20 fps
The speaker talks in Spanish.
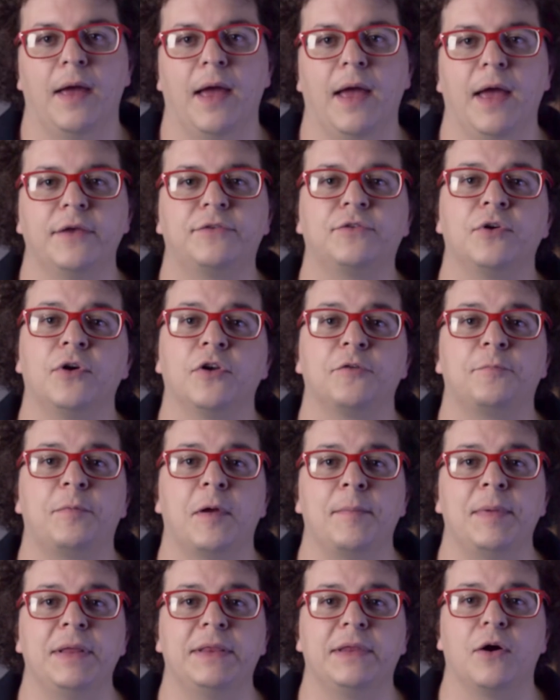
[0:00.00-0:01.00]
Esto nos
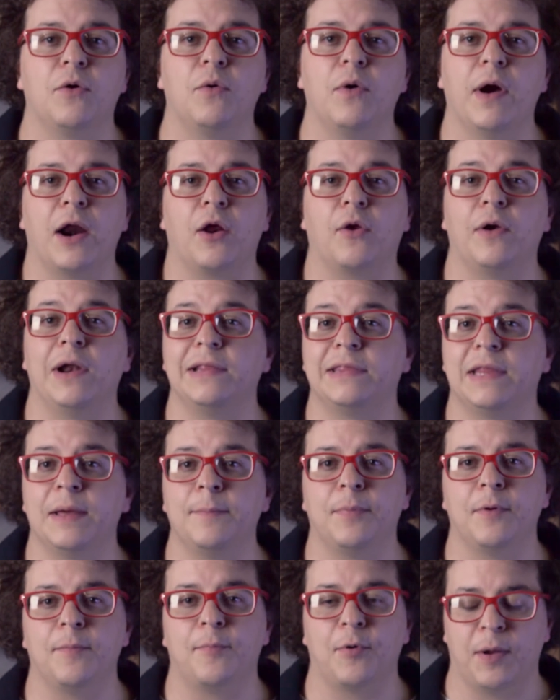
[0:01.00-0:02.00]
permite jugar con el tempo,